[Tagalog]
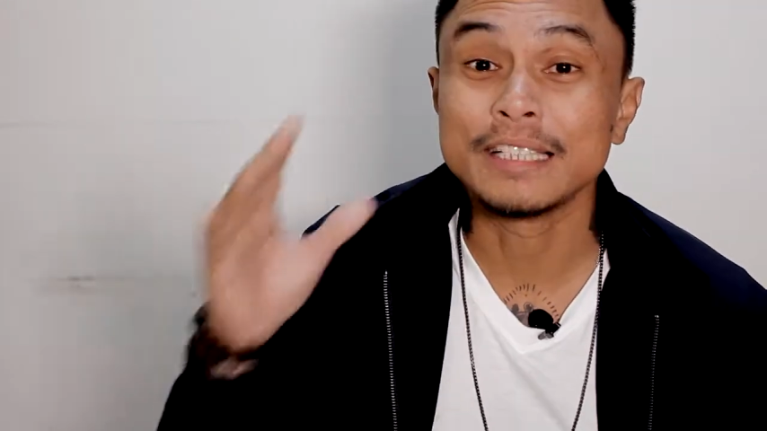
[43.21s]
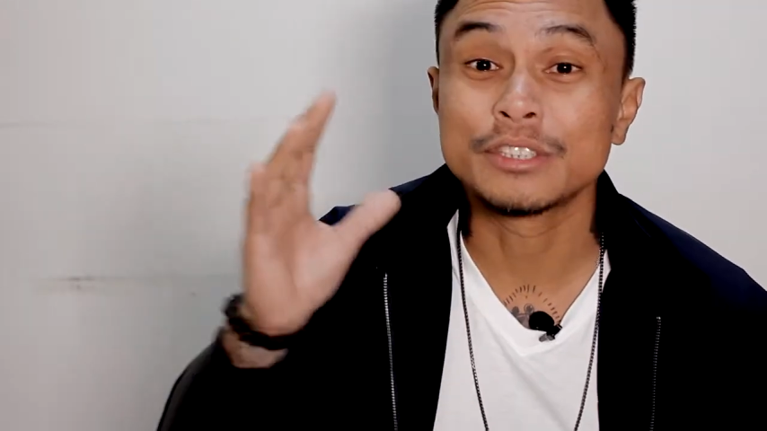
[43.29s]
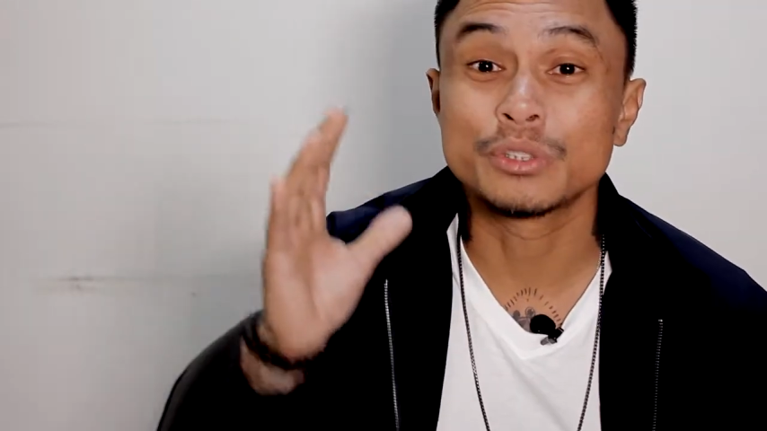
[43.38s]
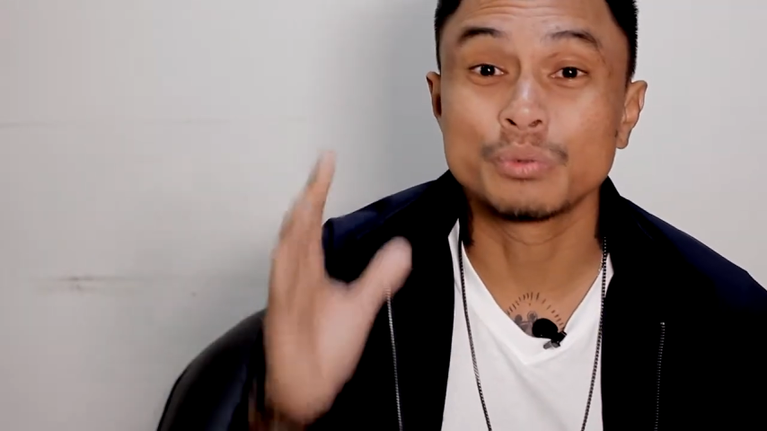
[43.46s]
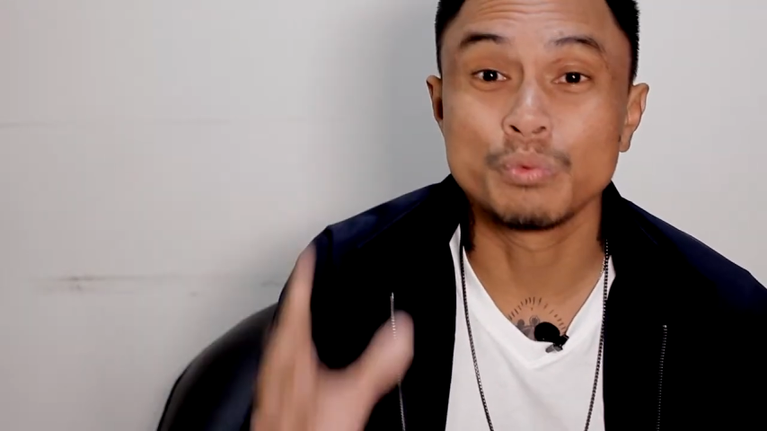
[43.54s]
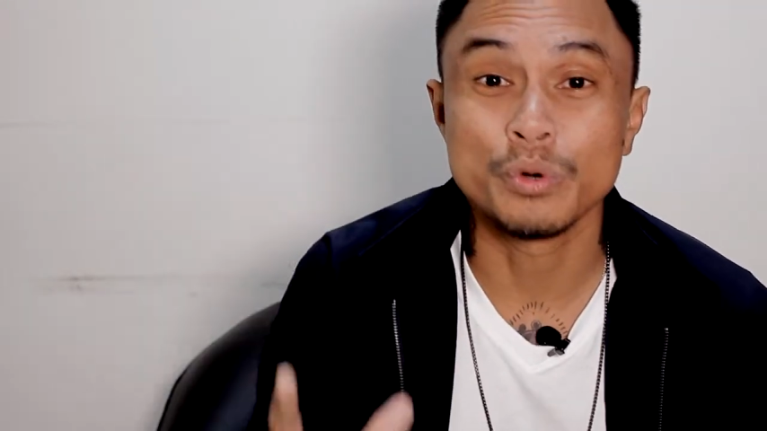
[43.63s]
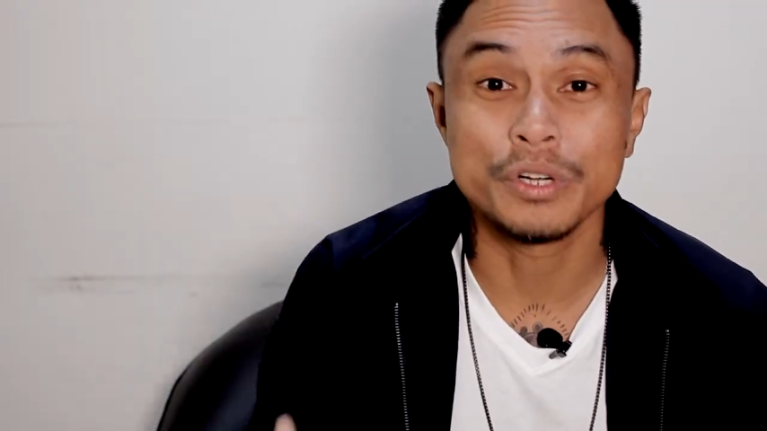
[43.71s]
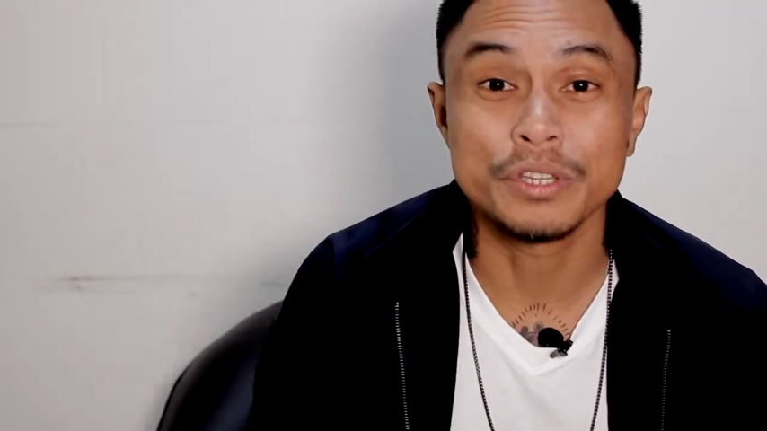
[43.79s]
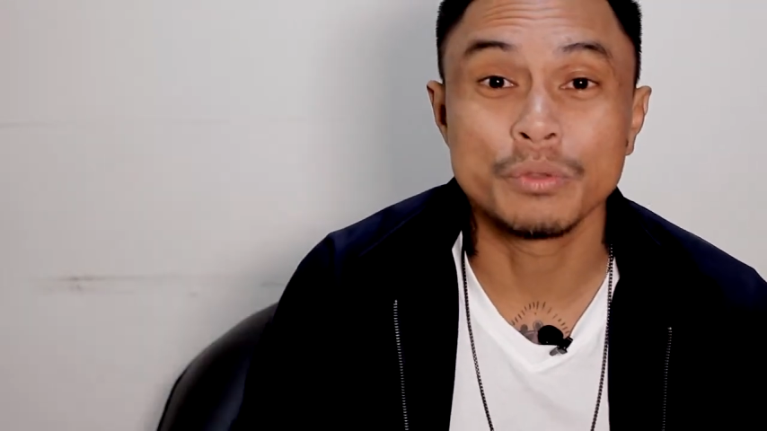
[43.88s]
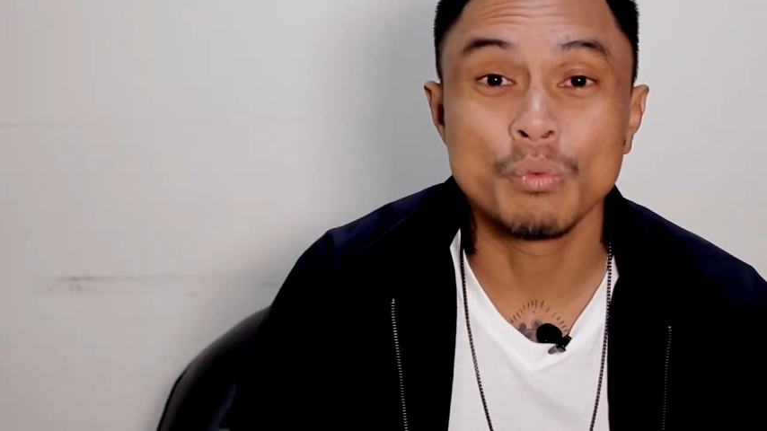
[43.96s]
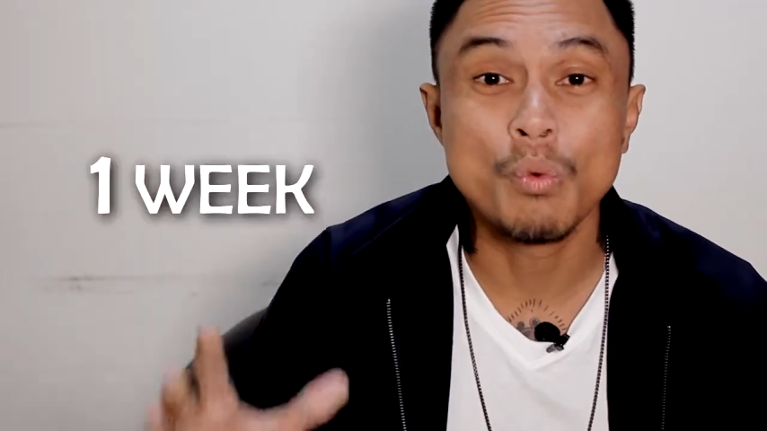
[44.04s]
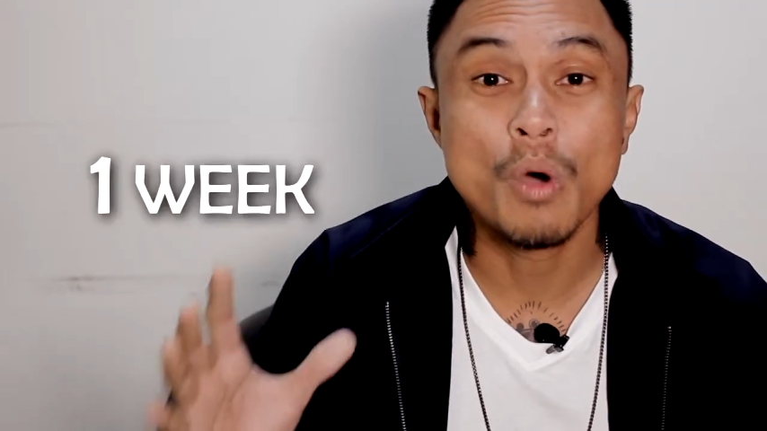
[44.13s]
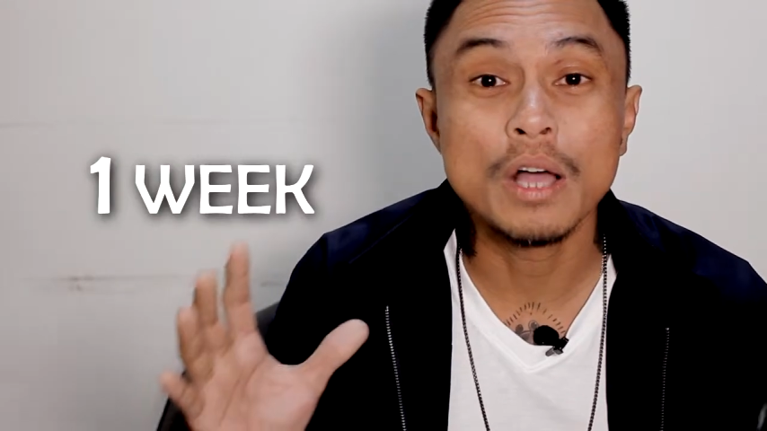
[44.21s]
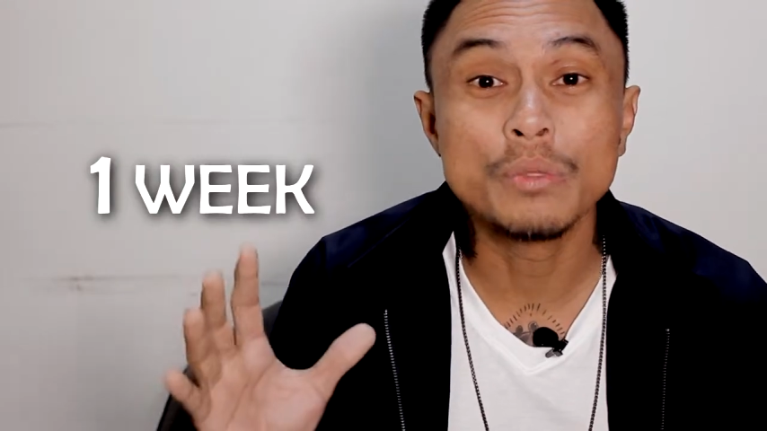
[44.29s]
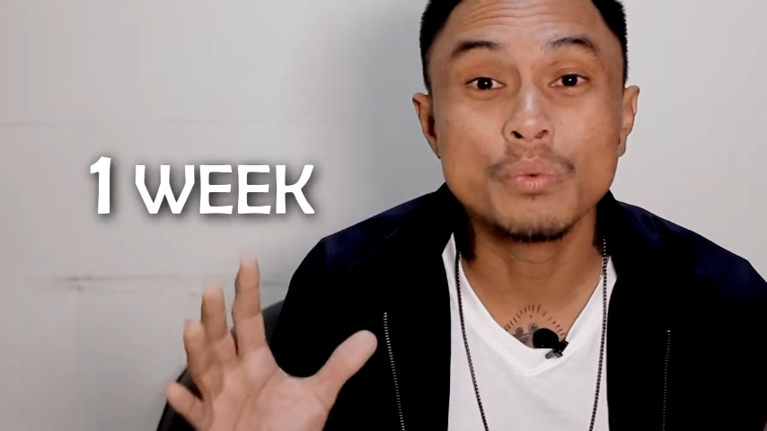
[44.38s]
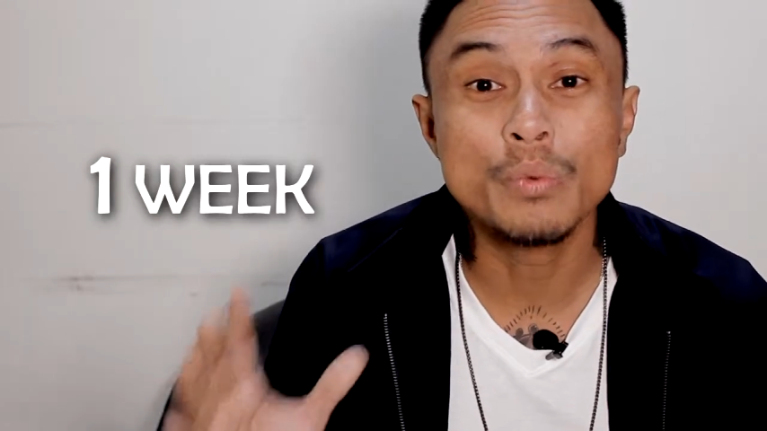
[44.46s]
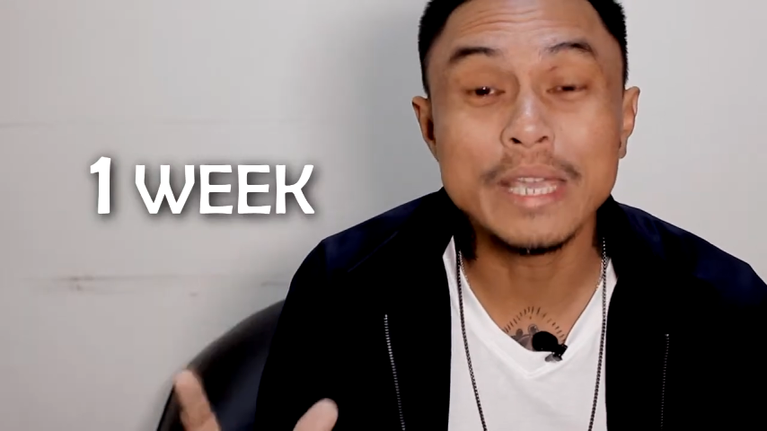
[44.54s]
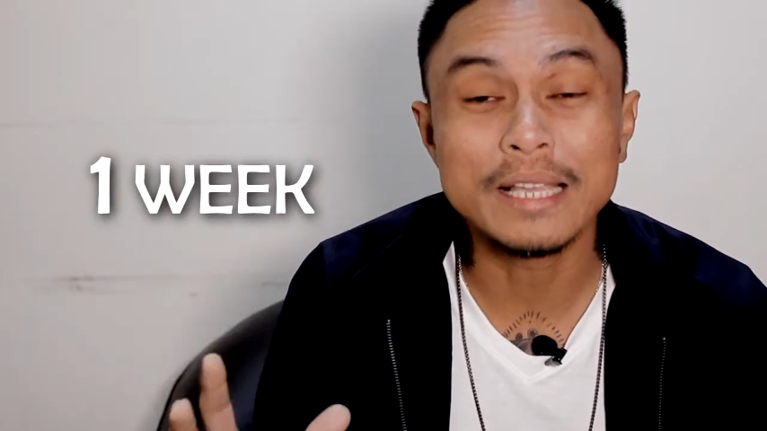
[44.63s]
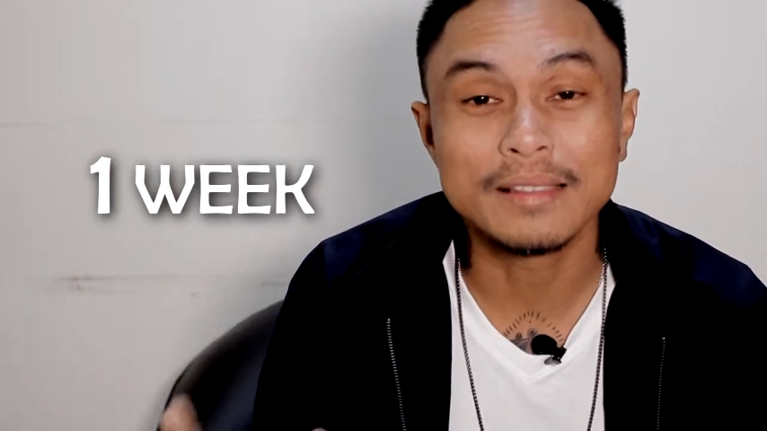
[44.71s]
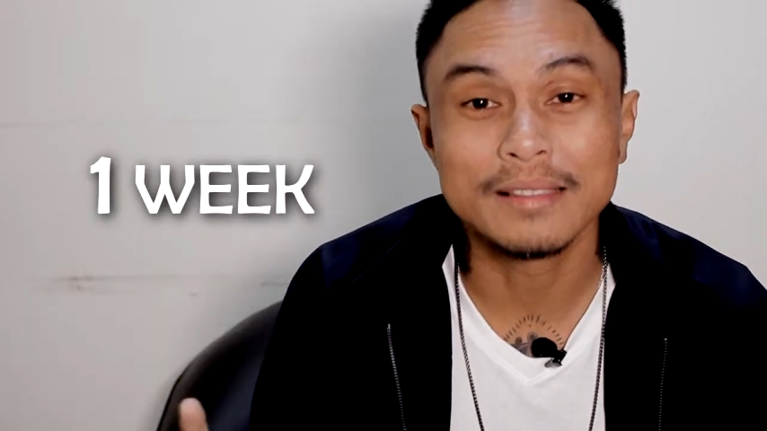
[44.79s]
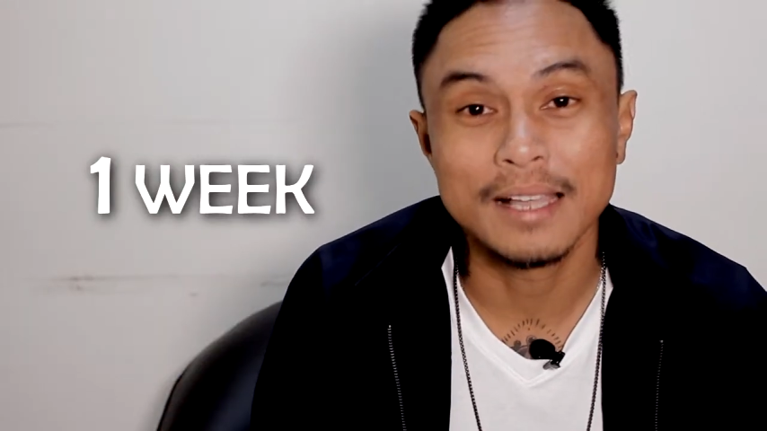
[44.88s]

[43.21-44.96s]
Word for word: it's worth one week